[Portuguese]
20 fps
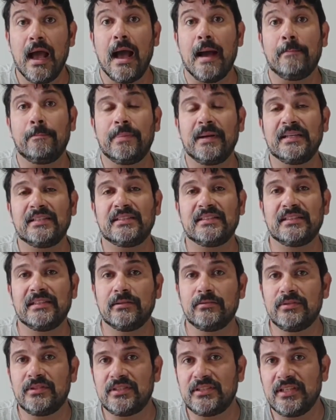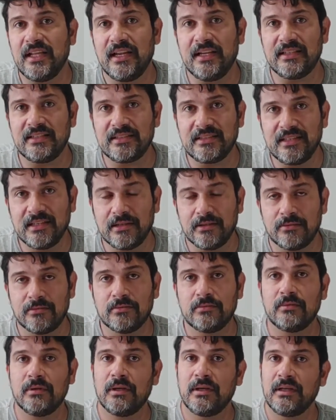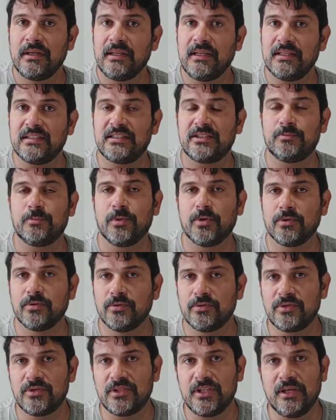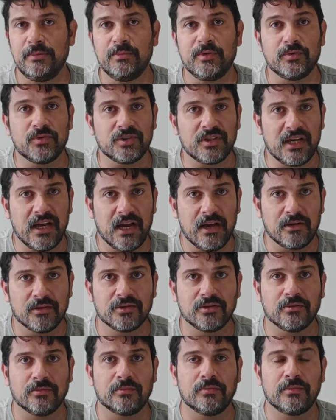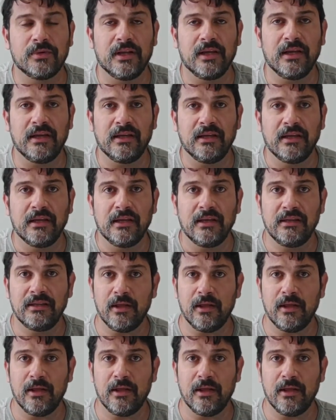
a pressão de seleção que esses produtos químicos causam, né?